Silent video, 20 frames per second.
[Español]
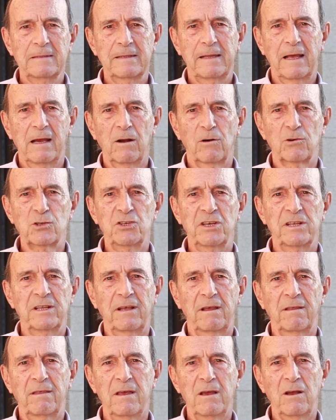Tengo
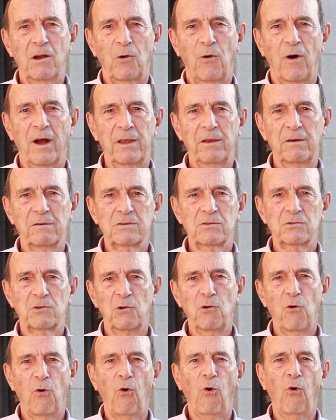85 años,
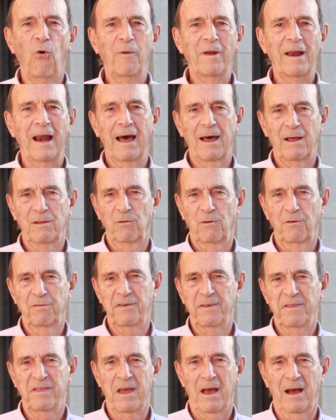soy un jubilado
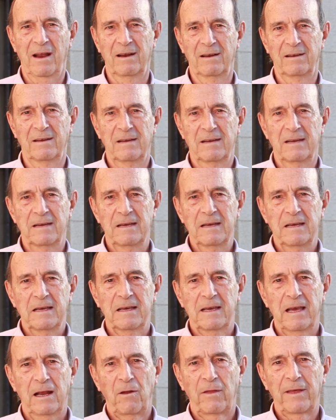oficial y
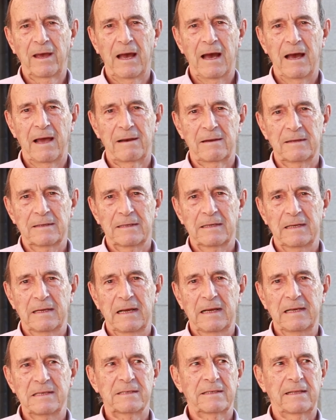quiero dejar
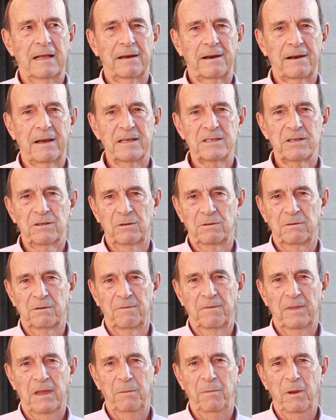este resto
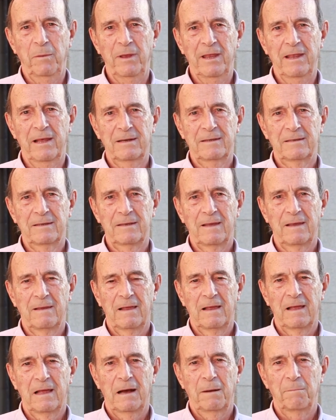de mi vida
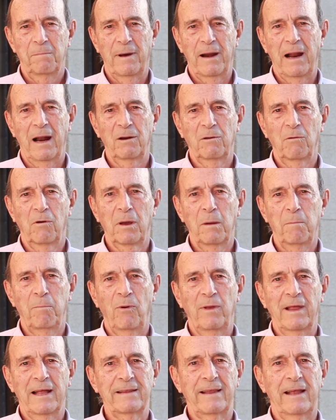para algo que
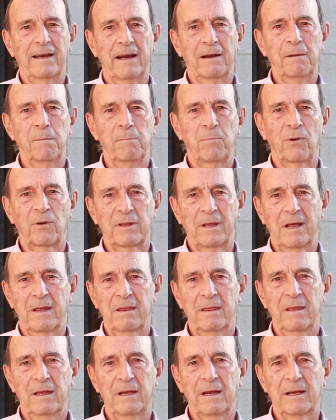pueda tener
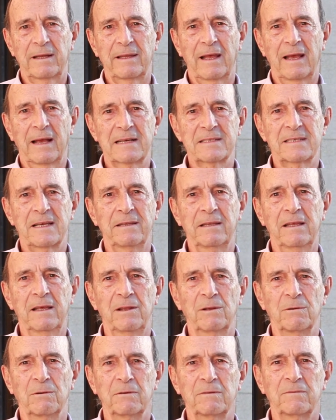importancia y que tenga
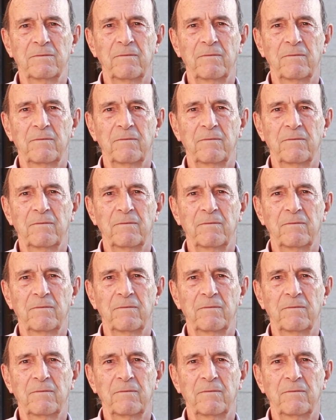sentido.